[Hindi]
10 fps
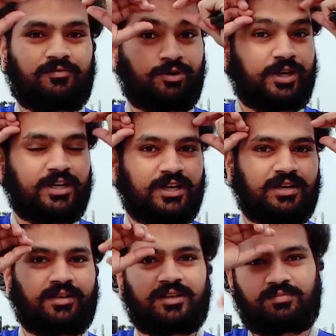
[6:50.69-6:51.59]
फोर हेड
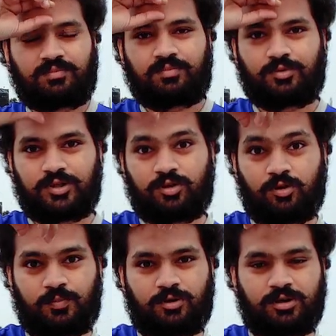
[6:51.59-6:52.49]
एंड देन पुट द
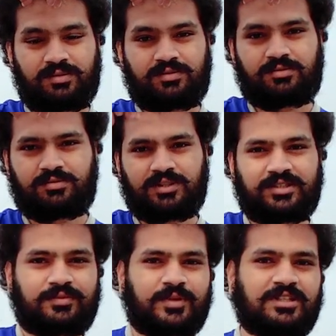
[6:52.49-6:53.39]
गोप्रो ऑन सो
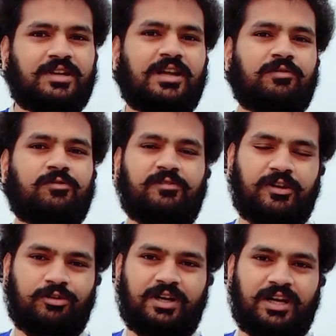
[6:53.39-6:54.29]
दिस इज बेसिकली हेल्पफुल
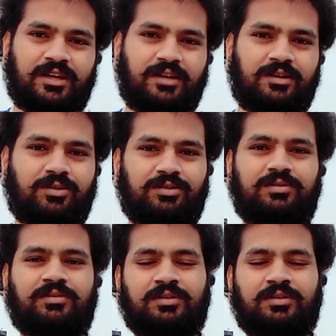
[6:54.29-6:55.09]
वैन योर ट्रैकिंग और